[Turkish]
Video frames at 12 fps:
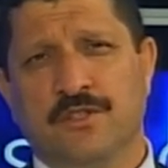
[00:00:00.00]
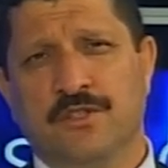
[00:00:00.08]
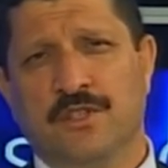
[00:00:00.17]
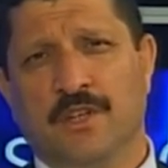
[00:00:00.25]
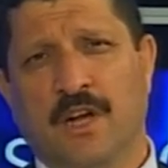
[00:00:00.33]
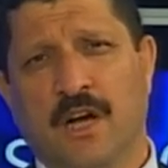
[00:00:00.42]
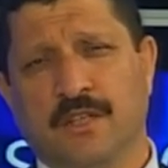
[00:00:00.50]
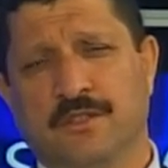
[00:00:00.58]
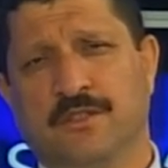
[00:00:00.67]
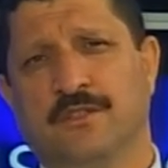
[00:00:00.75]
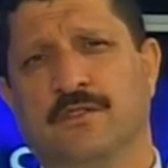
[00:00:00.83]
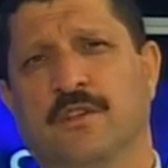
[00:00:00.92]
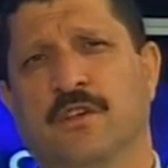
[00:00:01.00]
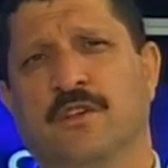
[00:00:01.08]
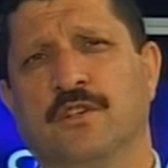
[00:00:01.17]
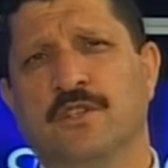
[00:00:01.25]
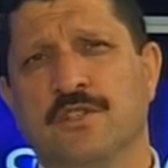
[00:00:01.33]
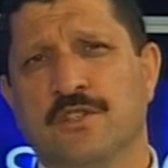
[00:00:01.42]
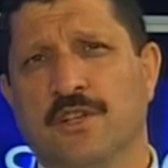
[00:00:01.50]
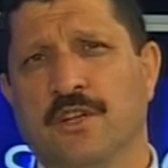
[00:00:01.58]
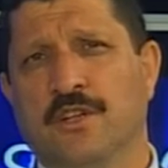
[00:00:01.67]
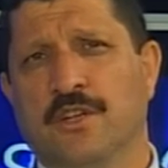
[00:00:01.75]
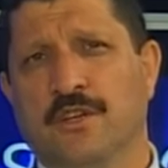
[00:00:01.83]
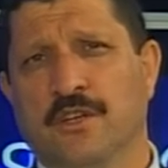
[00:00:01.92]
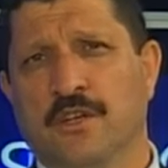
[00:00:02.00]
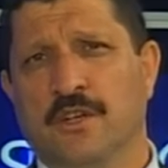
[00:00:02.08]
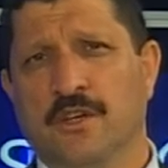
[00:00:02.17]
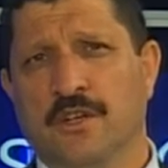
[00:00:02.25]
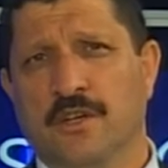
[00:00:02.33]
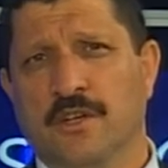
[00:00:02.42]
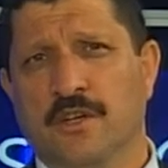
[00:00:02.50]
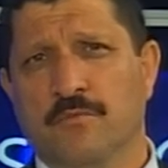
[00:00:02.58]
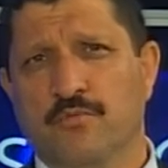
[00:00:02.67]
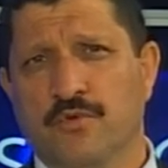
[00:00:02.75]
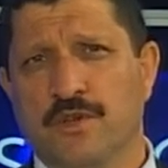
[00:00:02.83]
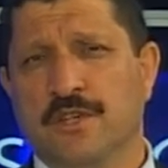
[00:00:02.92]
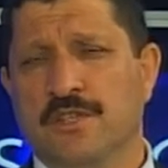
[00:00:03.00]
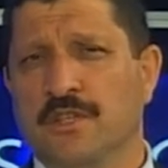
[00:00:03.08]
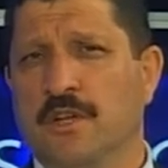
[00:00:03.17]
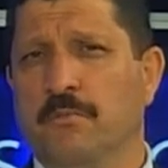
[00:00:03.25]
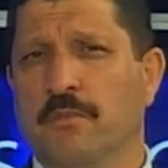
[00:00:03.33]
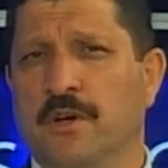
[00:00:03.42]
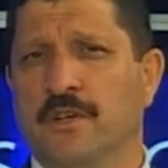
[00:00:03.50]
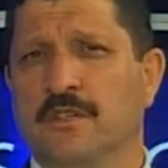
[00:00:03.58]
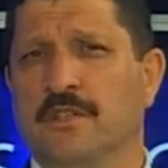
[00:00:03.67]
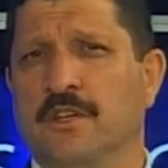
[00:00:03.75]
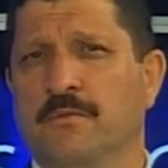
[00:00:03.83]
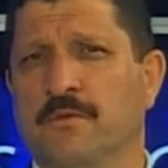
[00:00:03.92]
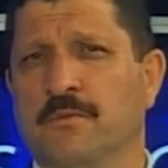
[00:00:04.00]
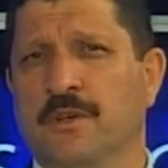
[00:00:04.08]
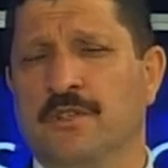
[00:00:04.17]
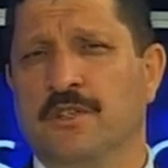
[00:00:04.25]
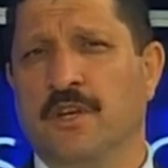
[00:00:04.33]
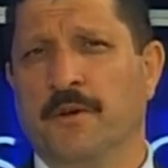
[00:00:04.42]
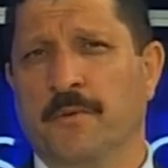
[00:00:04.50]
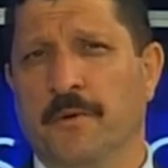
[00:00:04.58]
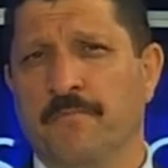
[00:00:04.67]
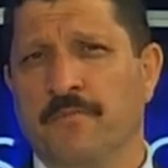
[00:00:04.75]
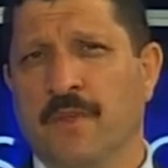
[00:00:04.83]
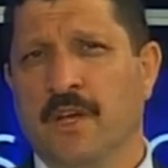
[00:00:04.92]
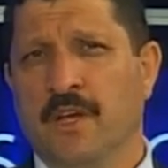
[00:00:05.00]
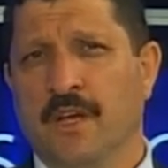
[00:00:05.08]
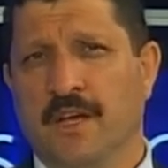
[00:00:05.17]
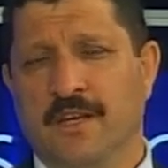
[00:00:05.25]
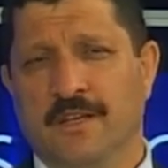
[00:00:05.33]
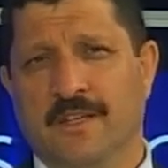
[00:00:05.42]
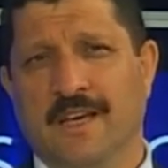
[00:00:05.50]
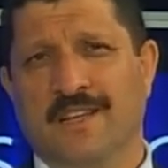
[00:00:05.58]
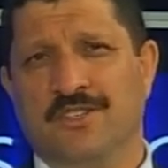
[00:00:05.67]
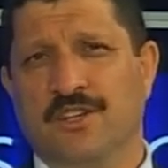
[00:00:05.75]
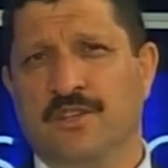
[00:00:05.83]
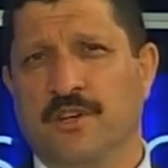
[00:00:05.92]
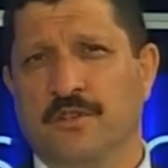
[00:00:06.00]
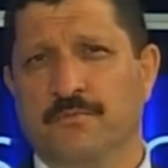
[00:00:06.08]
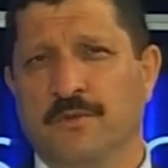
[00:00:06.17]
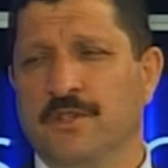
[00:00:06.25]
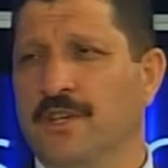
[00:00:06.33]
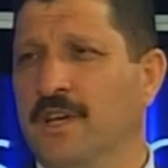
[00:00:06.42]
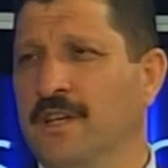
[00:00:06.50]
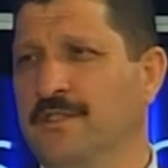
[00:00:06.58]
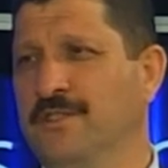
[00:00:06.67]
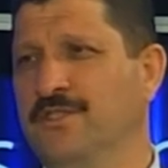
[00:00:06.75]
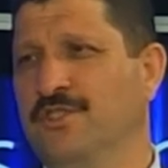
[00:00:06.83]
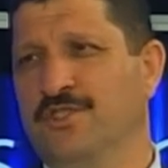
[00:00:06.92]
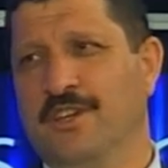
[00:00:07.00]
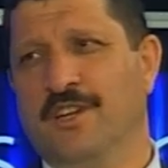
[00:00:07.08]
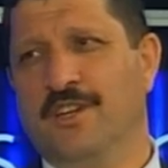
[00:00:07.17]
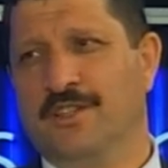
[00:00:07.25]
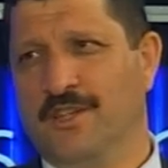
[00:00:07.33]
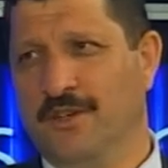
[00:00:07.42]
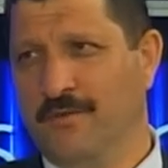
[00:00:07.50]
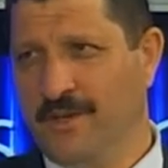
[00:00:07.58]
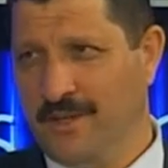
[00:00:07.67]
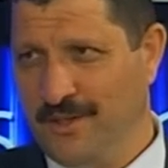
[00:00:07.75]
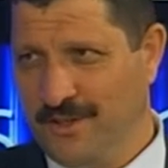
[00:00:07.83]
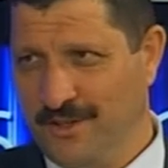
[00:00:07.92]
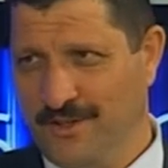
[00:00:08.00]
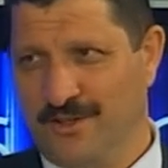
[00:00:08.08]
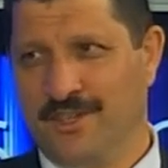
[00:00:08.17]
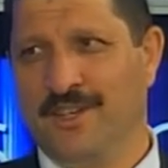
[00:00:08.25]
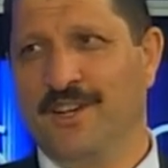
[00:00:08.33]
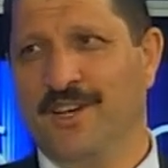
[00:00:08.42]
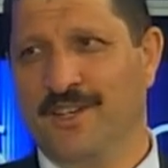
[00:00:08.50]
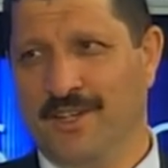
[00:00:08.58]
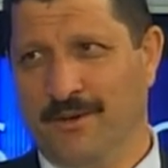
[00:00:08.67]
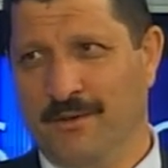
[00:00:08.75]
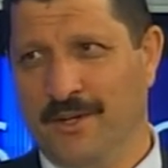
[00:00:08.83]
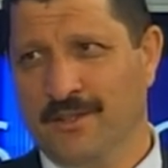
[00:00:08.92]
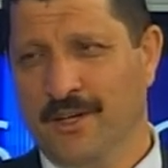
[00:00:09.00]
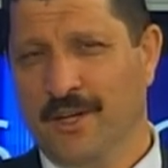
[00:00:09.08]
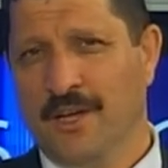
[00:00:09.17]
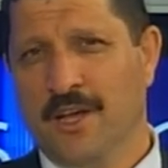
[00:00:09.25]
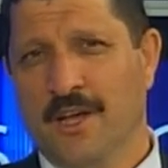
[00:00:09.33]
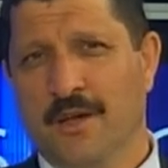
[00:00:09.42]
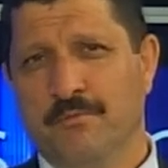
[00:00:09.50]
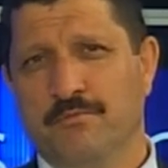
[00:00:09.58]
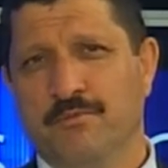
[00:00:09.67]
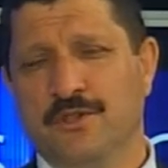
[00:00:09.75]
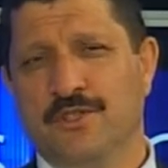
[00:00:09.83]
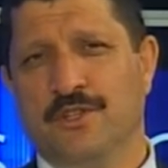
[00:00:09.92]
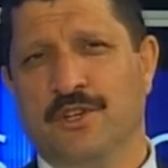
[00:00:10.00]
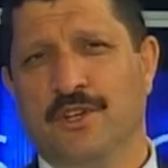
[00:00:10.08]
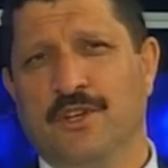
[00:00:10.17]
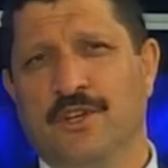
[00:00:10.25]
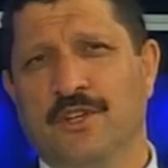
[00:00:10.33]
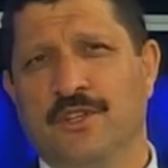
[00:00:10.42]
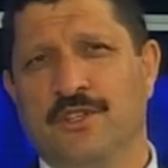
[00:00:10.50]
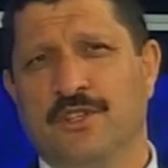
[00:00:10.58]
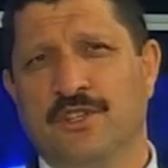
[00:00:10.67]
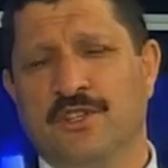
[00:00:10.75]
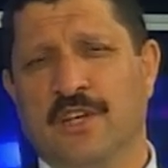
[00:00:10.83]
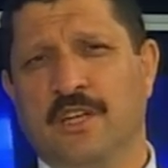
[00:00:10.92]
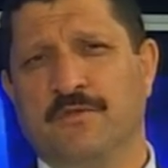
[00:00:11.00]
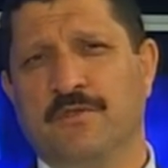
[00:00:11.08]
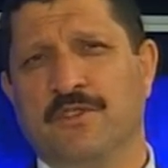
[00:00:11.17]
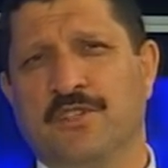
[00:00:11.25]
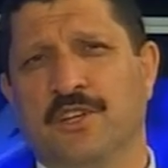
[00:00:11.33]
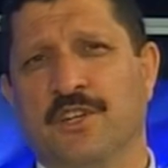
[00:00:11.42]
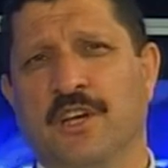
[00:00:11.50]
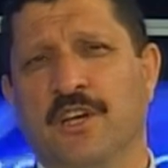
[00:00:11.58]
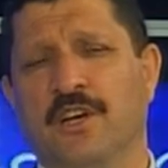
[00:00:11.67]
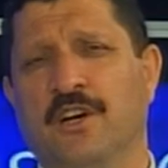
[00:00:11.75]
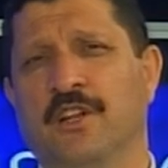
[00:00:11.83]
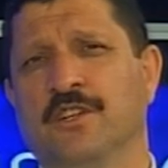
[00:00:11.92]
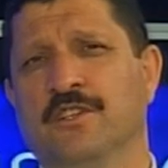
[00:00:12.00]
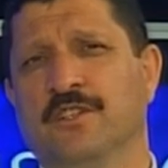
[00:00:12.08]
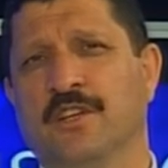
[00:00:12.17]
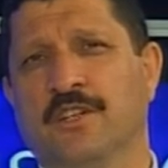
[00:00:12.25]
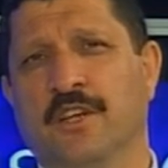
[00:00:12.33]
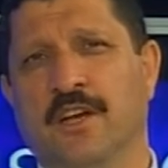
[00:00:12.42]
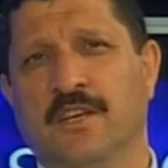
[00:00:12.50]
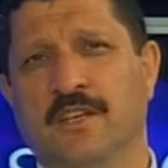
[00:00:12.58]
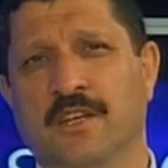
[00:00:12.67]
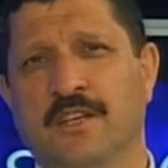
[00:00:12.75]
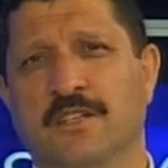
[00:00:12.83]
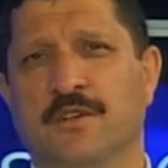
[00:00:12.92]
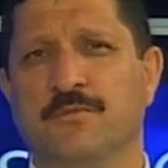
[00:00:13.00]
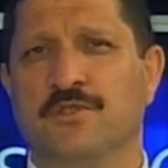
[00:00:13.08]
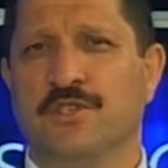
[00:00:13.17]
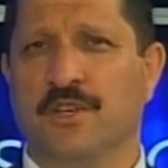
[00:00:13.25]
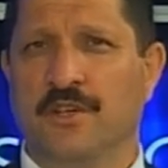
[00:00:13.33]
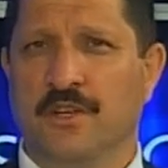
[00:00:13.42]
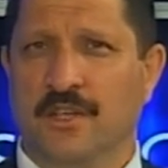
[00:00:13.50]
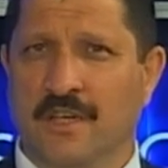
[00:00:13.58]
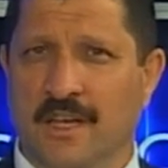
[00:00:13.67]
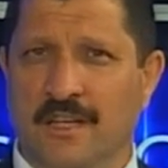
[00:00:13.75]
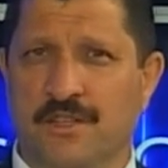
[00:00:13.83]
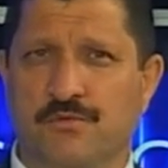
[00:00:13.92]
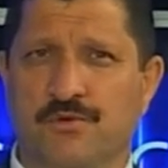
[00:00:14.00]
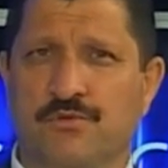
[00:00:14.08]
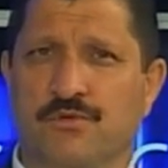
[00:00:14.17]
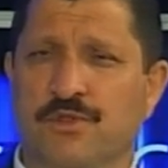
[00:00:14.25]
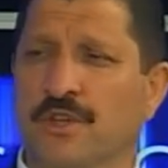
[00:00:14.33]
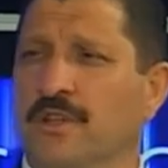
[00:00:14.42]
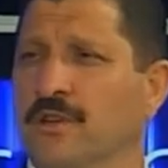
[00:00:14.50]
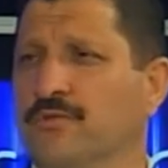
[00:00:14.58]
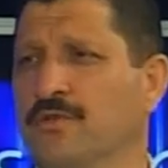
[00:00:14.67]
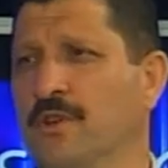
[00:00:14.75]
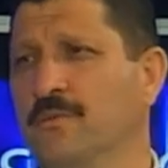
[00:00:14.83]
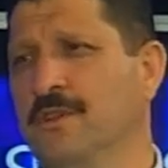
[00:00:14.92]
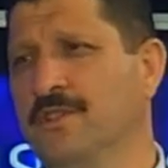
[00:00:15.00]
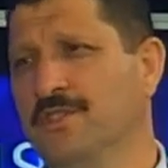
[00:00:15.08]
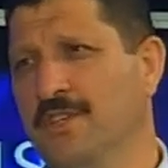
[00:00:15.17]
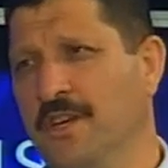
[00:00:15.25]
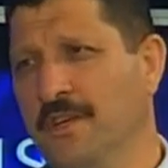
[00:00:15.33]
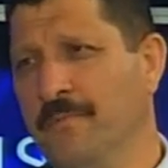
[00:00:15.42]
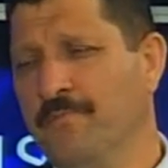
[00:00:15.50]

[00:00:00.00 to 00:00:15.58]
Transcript: ziraat insanları e, bünyesinde barındırabilmekte ama gerçek katma değer ticarette ve Tabii. sanayide var. Biz e, ticaret ve sanayi alanında da ilçemizi gelişmiş düzeyde tutabilirsek